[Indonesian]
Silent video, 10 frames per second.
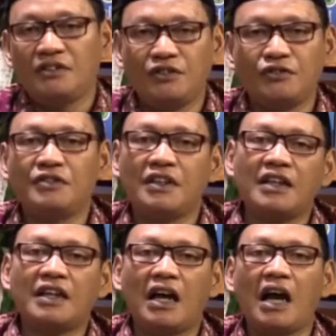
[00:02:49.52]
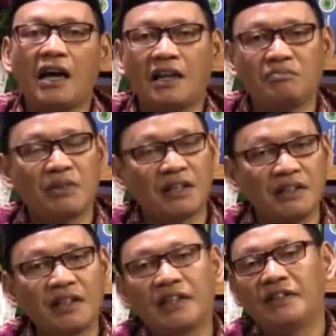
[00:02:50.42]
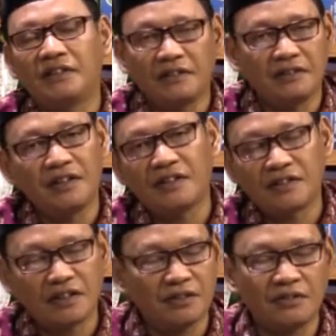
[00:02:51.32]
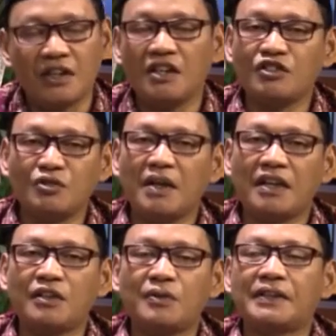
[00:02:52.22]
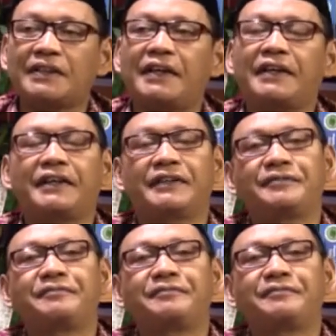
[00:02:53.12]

juga akan bernilai di sisi Allah Subhanahu wa Ta'ala.